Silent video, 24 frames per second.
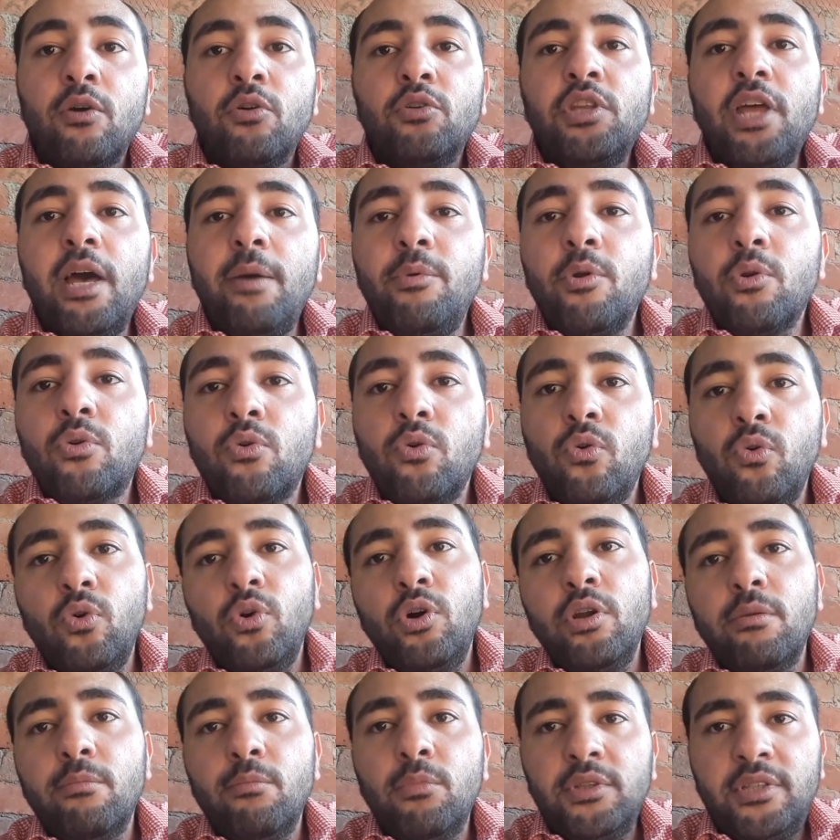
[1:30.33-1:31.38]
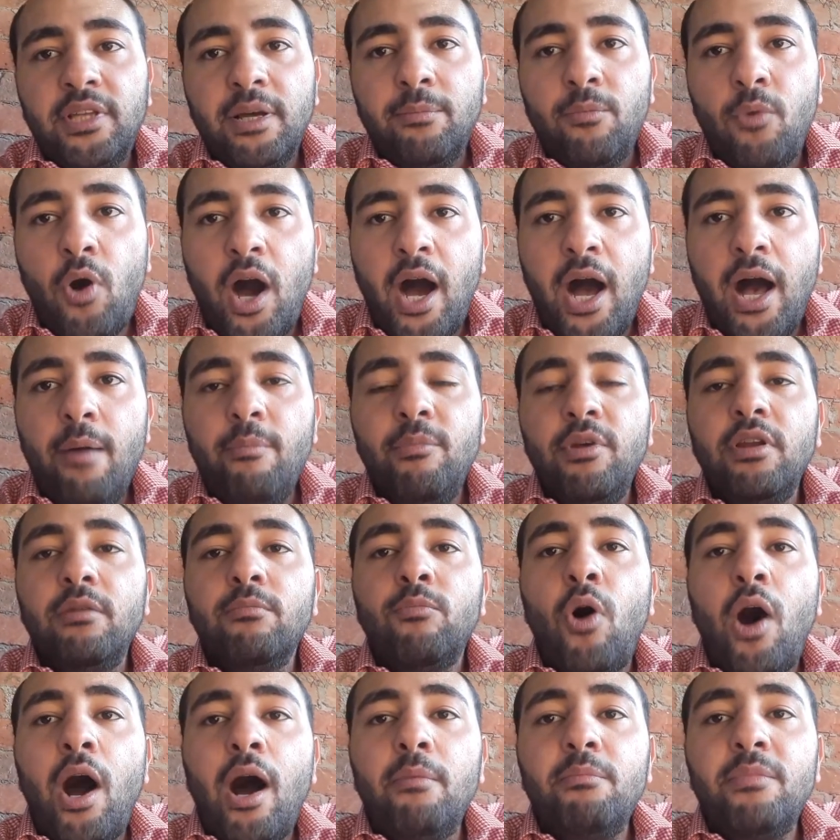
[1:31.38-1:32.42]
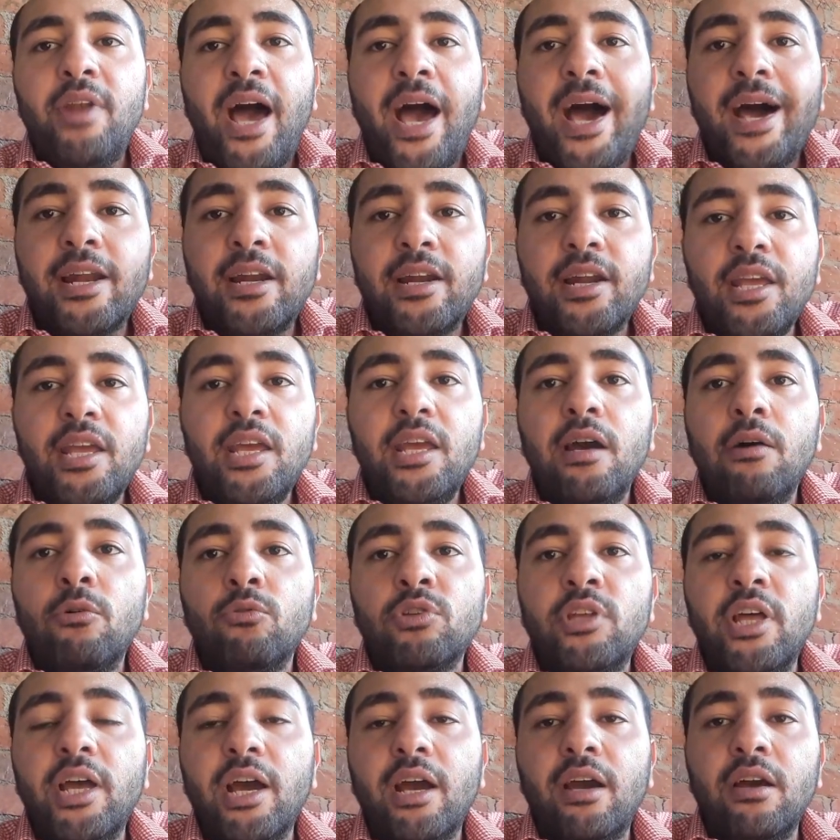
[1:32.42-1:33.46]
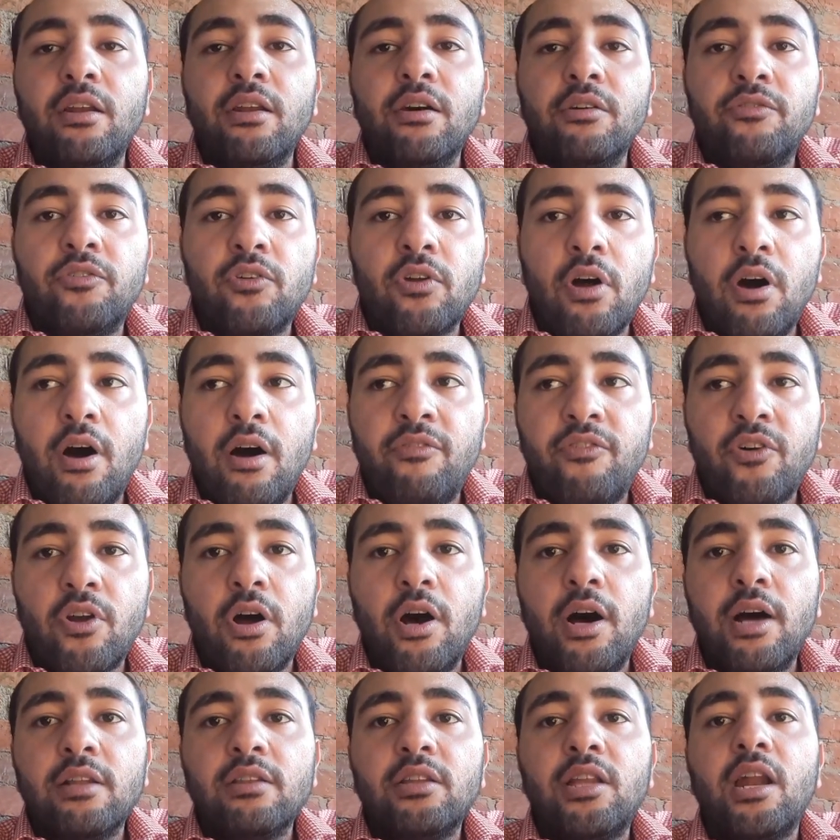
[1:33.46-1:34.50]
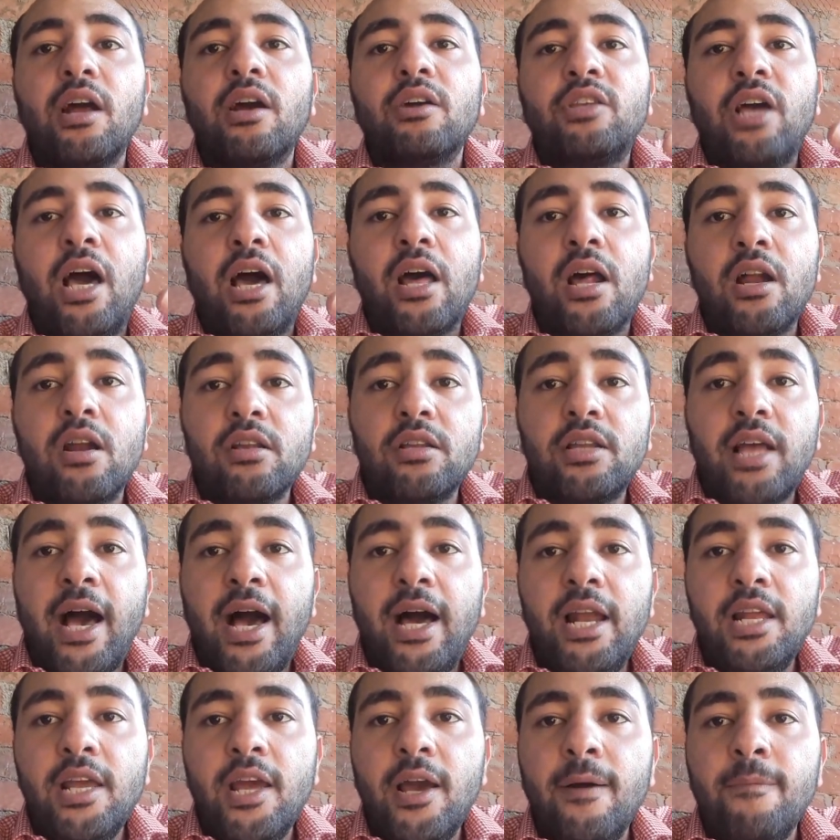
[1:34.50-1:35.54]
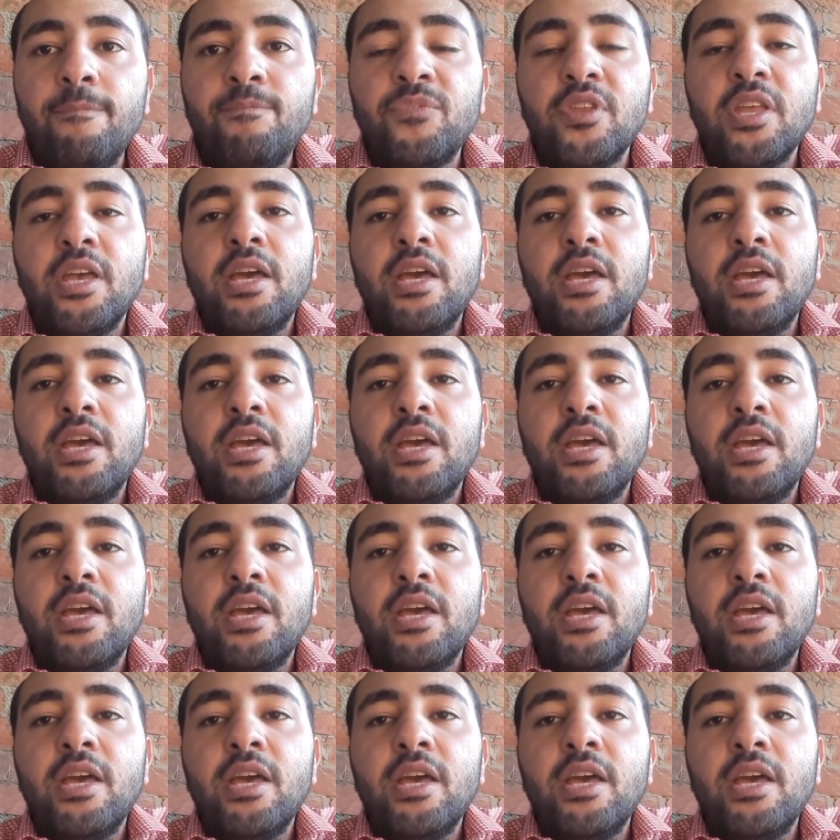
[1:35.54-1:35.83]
ده بيكون معامل معامله حراريه وداخل افران درجه حرارتها عاليه